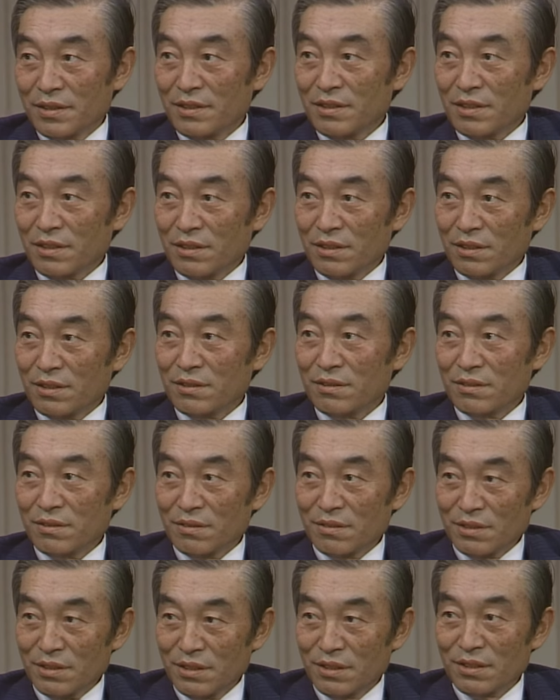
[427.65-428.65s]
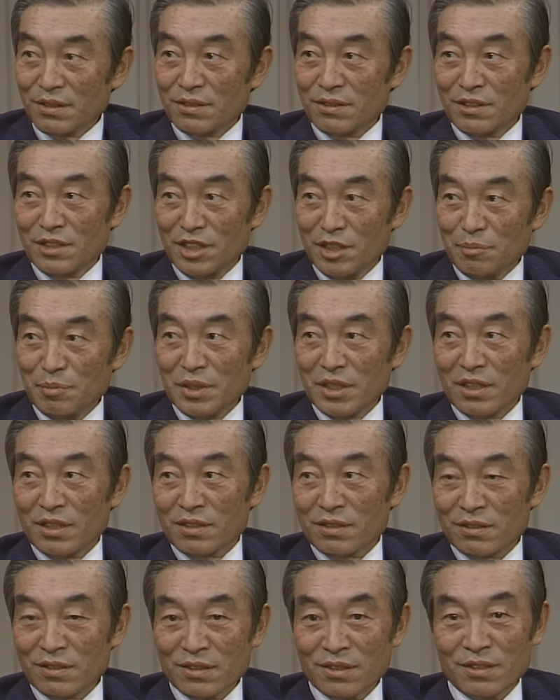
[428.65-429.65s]
이제 그런 그런
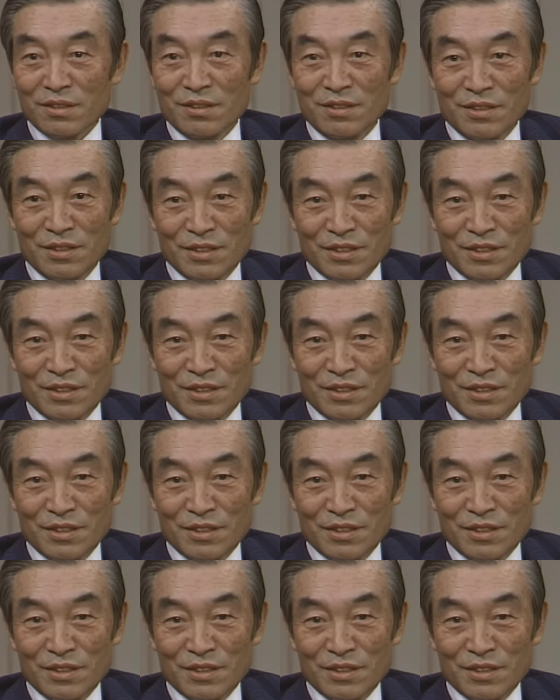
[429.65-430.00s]
의미에서